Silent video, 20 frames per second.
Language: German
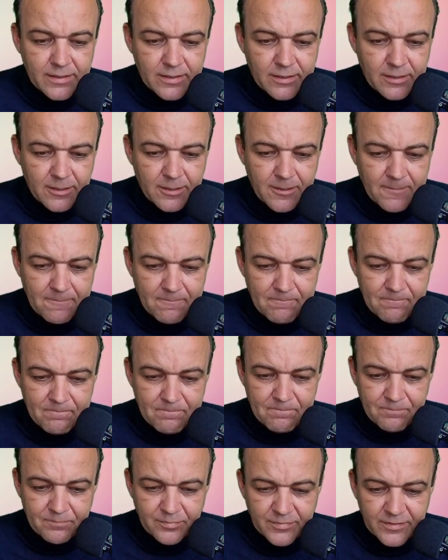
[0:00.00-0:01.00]

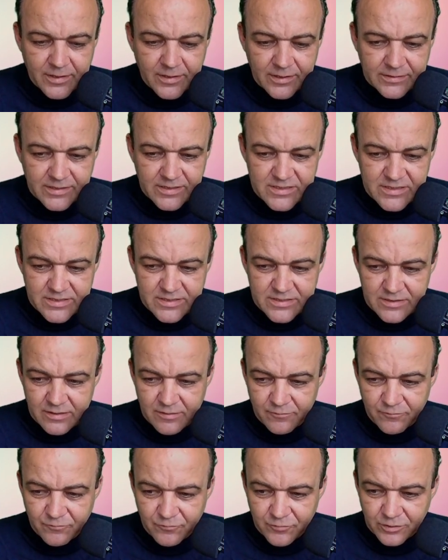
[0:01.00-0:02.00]
Ähm, das
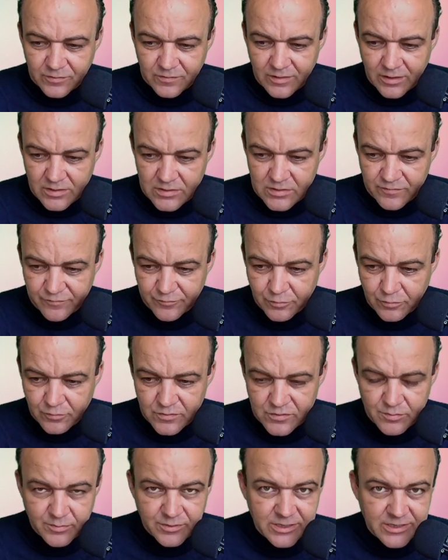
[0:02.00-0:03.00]
wird dazu führen,
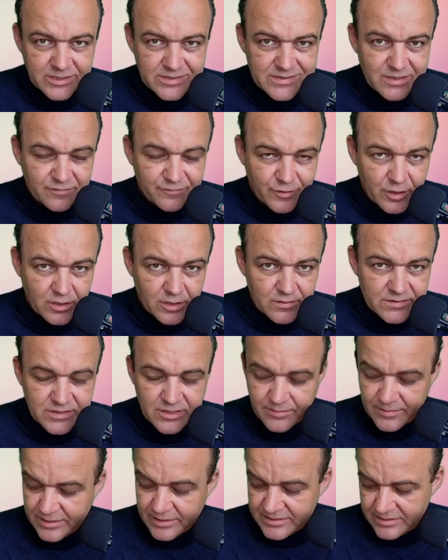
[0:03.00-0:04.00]
zumindest
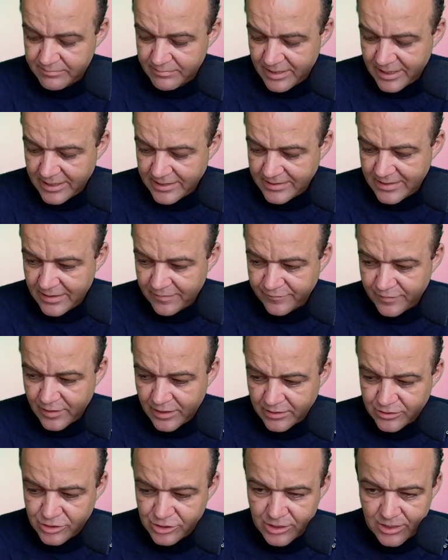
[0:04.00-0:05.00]
erfahrungsgemäß in meinen
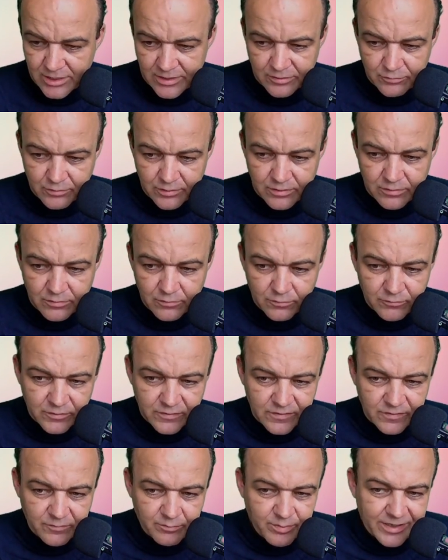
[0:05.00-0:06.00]
Lehrveranstaltungen und
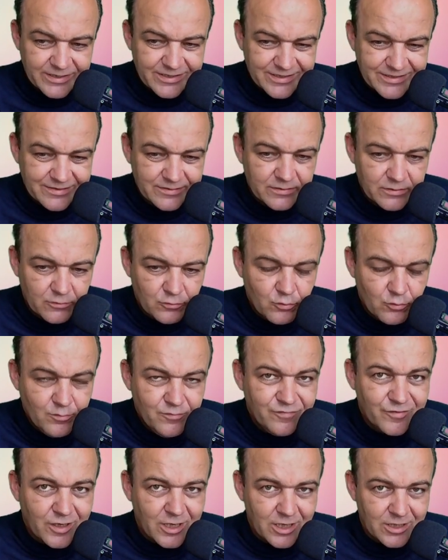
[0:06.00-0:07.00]
bei den
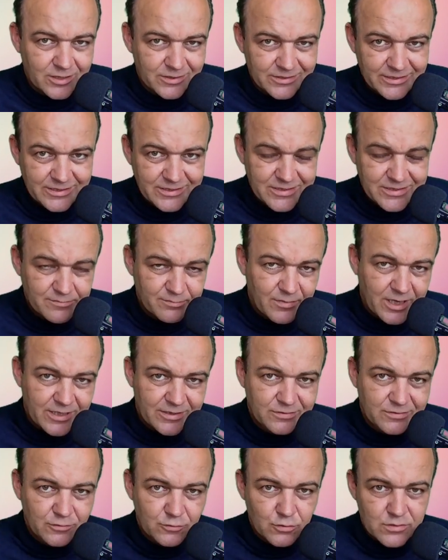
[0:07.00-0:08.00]
Umfragen, die ich in
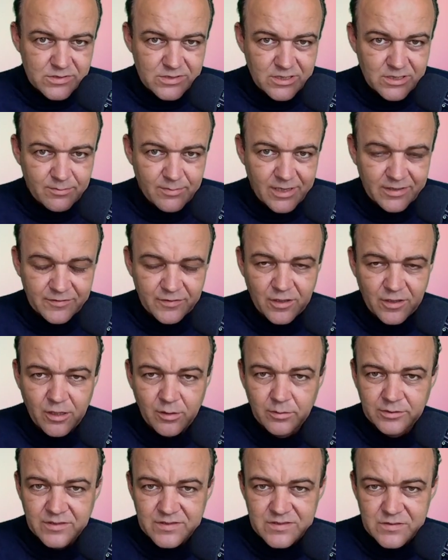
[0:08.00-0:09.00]
meinen Kursen gemacht
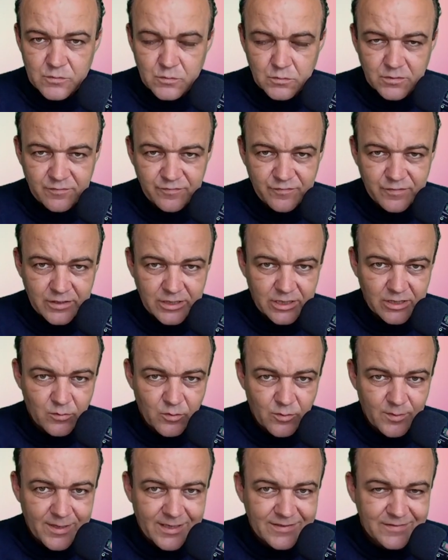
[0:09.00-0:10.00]
habe, dass ungefähr im
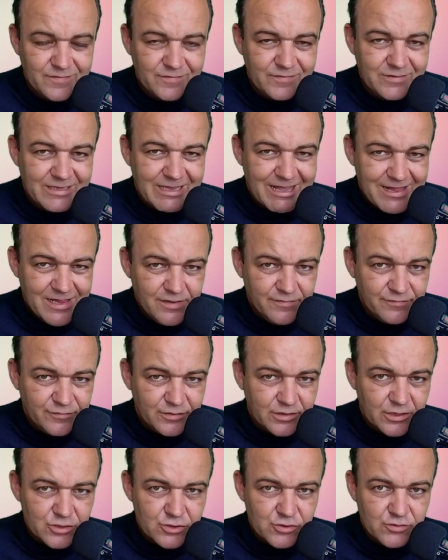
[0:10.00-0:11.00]
Moment die Hälfte
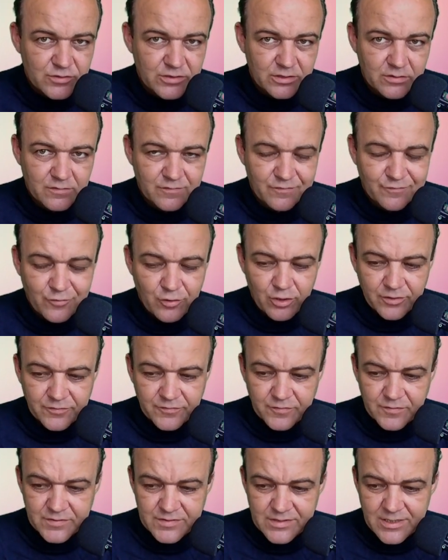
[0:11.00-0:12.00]
der Studierenden vor Ort
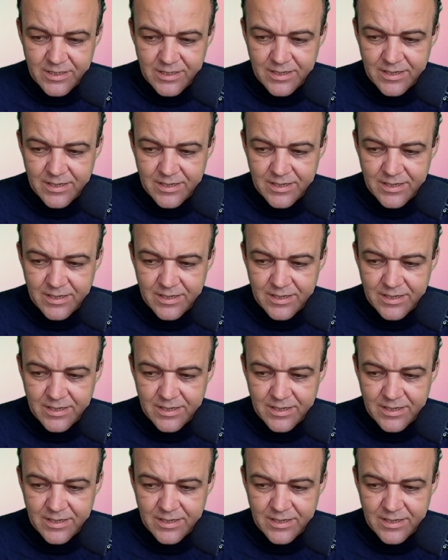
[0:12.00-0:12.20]
ist.